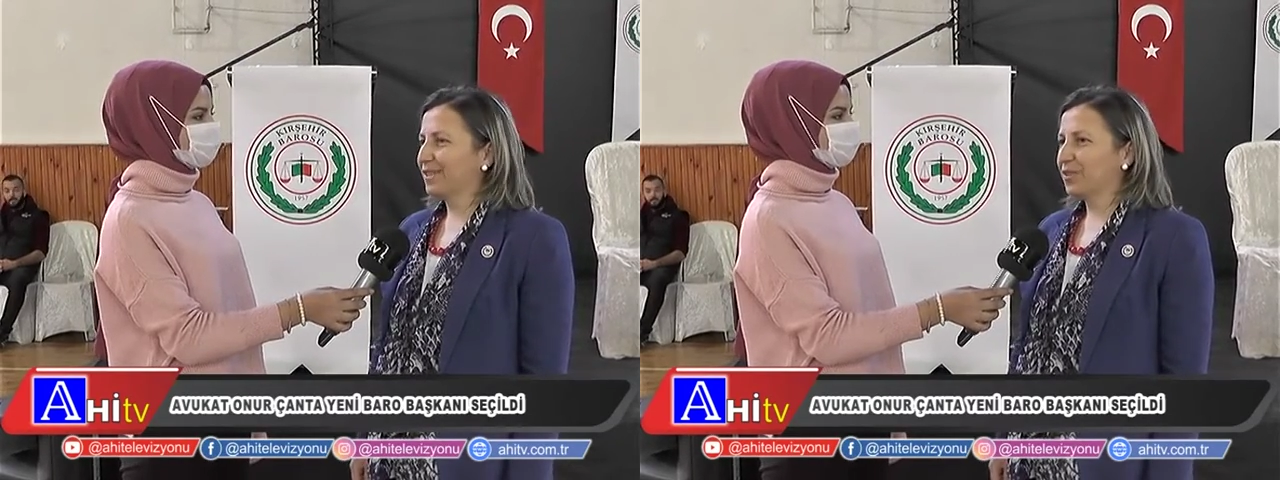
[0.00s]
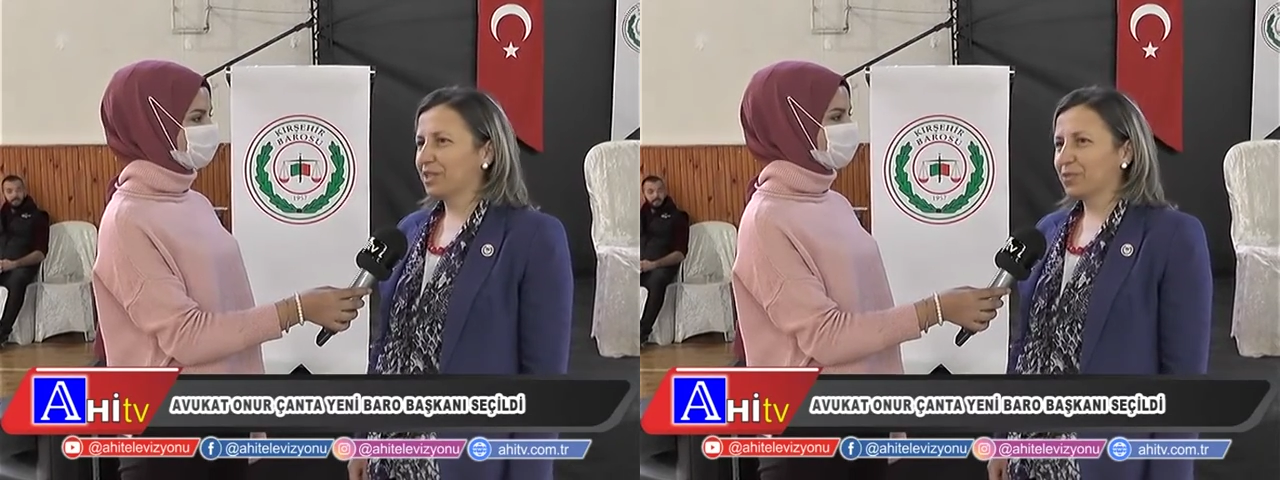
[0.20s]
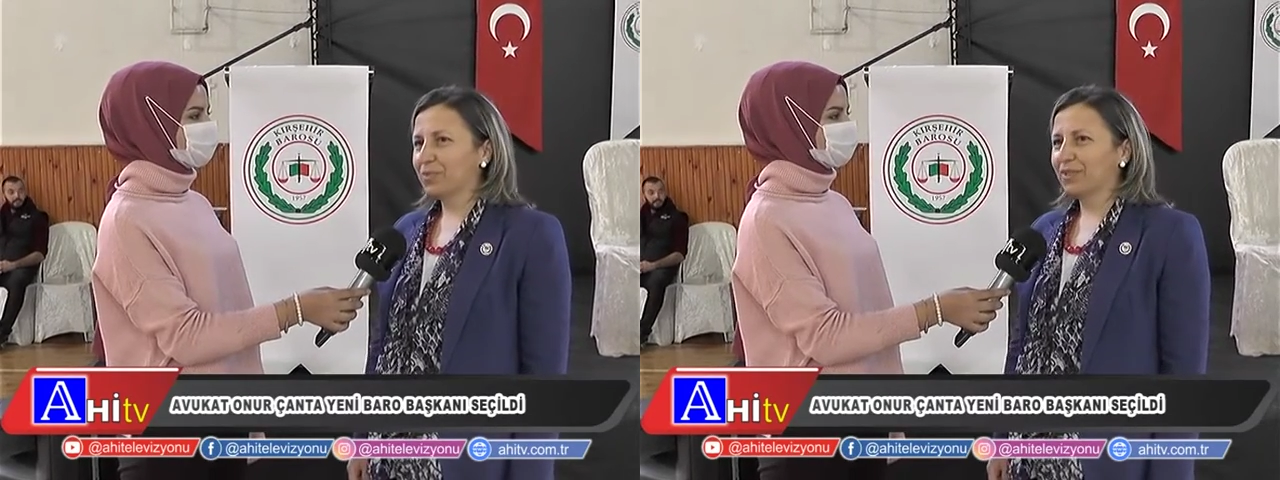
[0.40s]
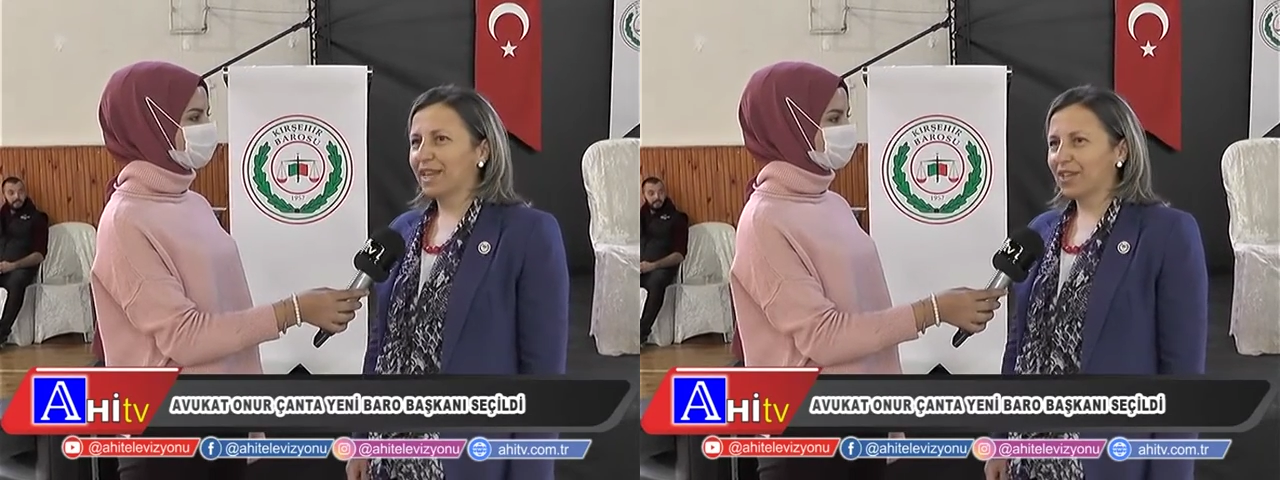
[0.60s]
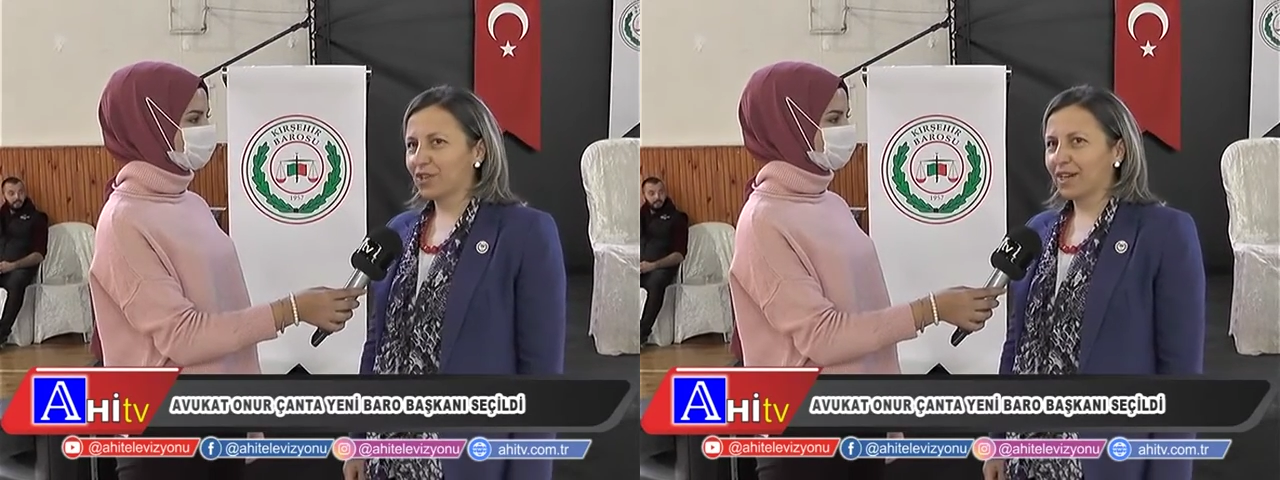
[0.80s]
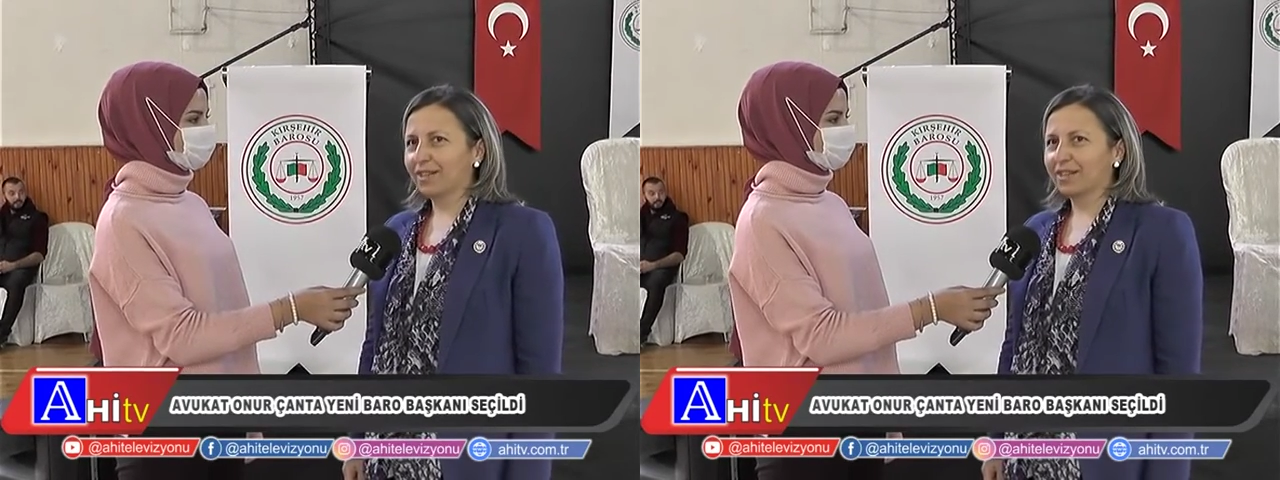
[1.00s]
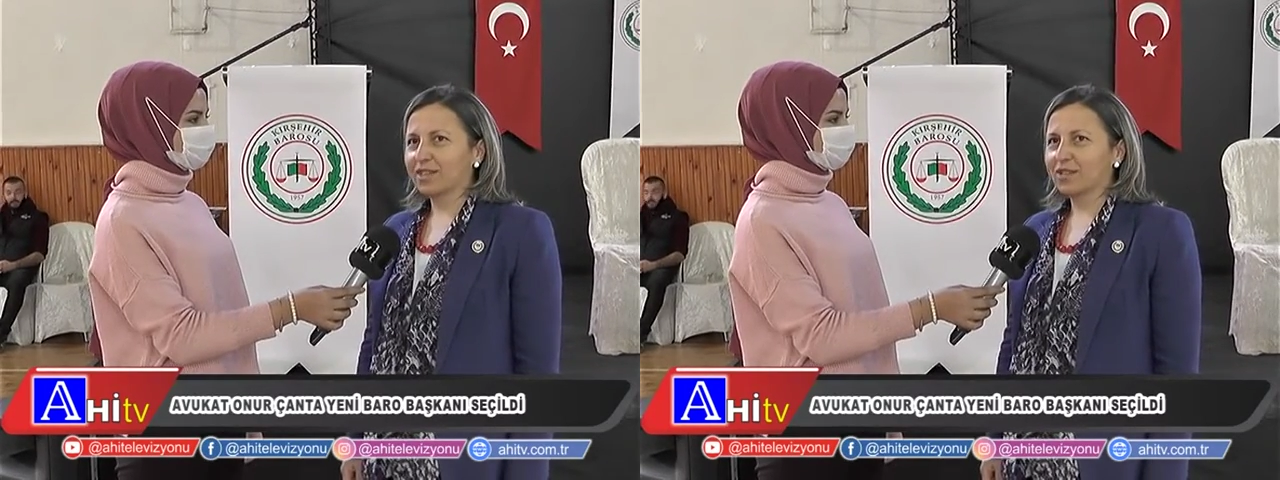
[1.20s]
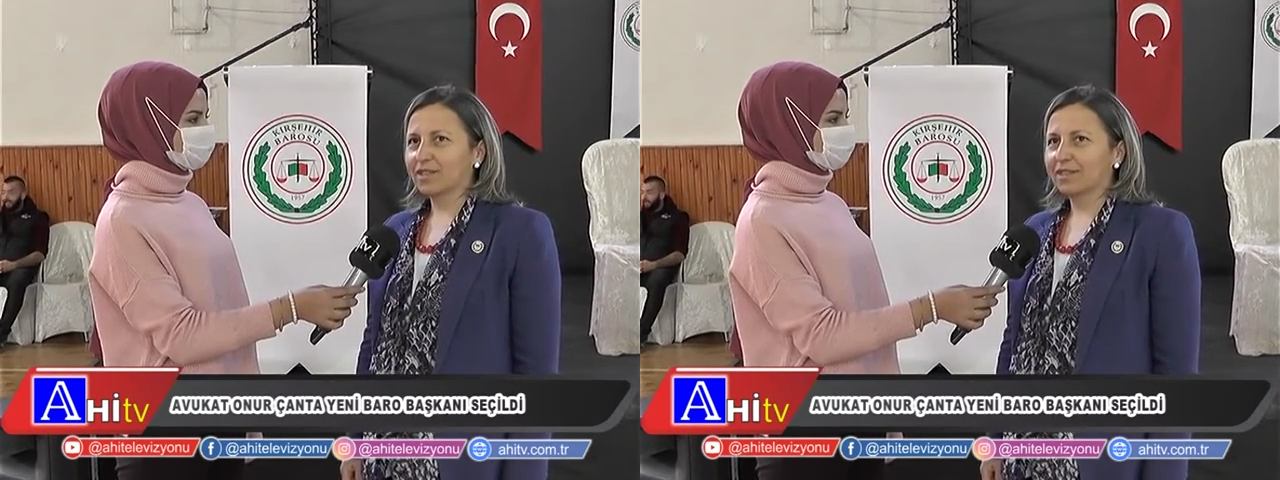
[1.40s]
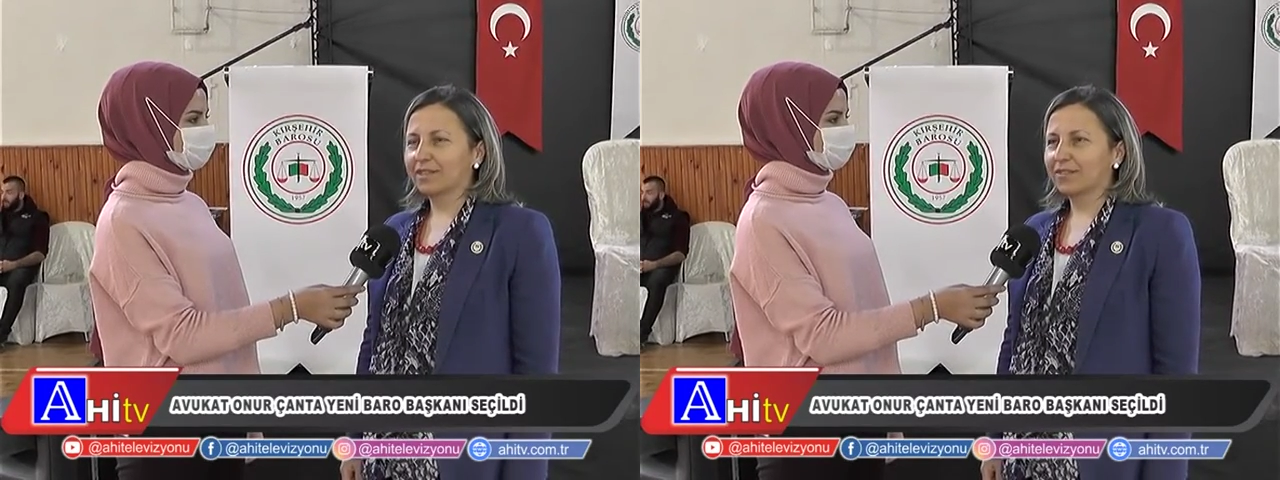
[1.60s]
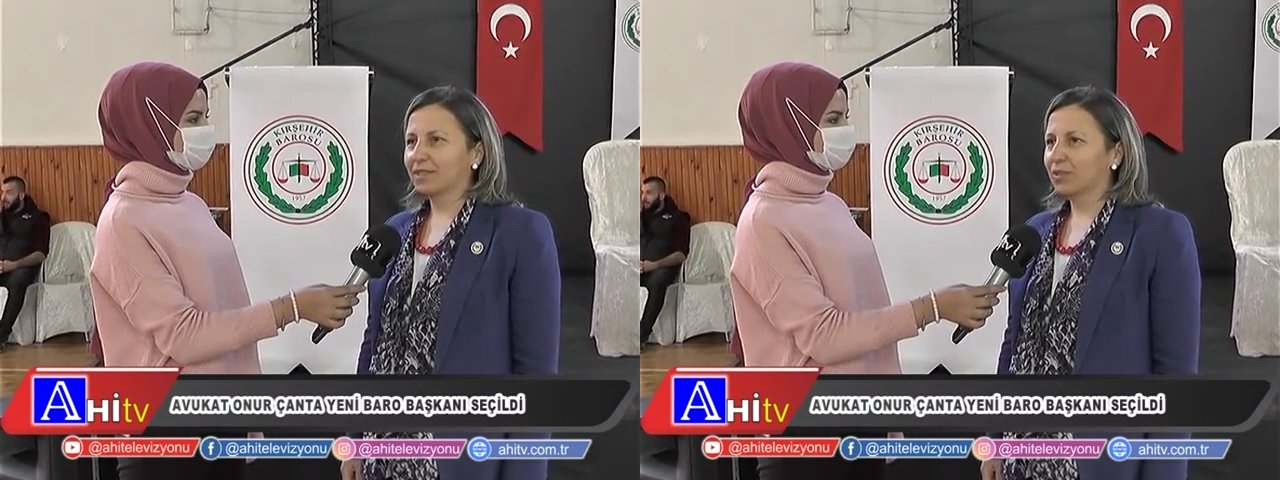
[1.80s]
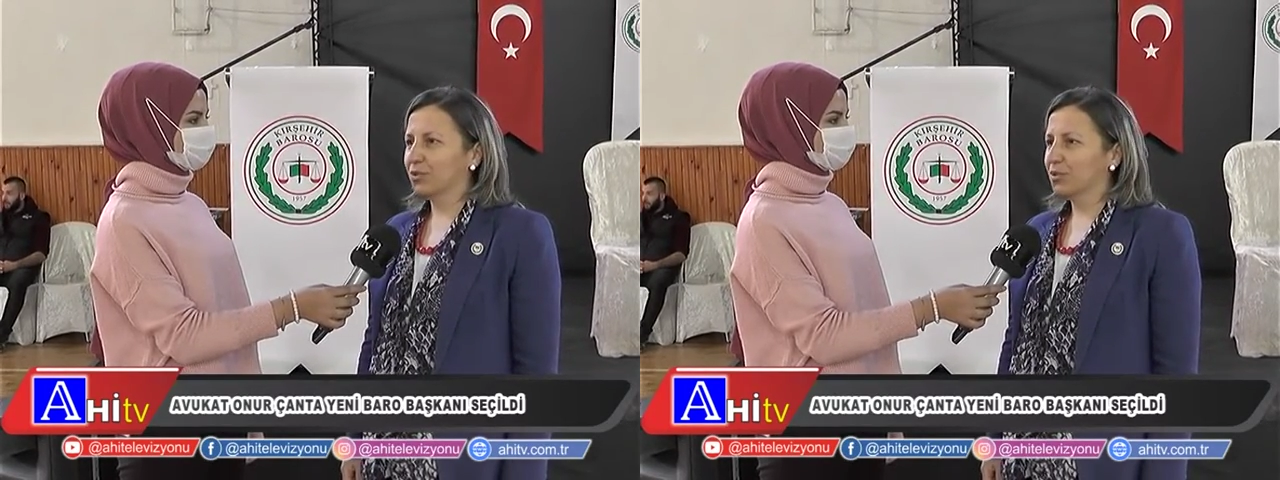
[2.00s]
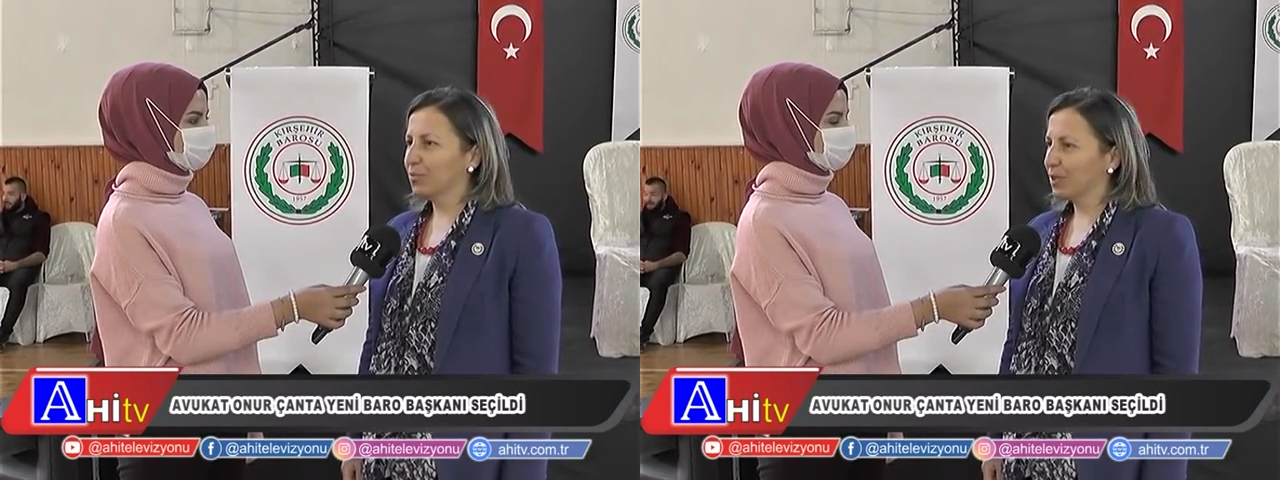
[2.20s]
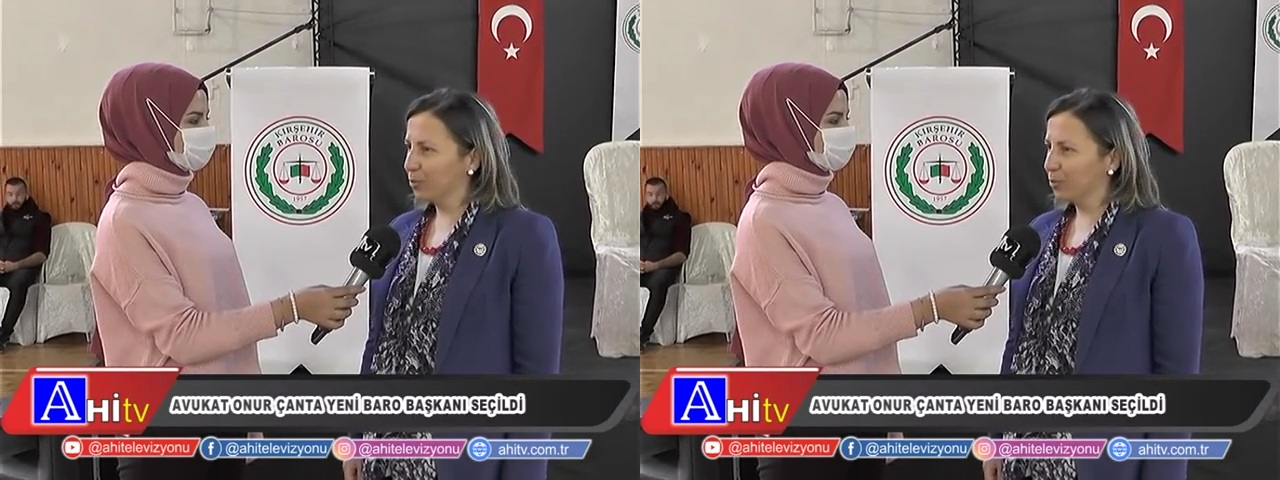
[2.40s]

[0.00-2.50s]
görevimi genç arkadaşlara devrediyorum.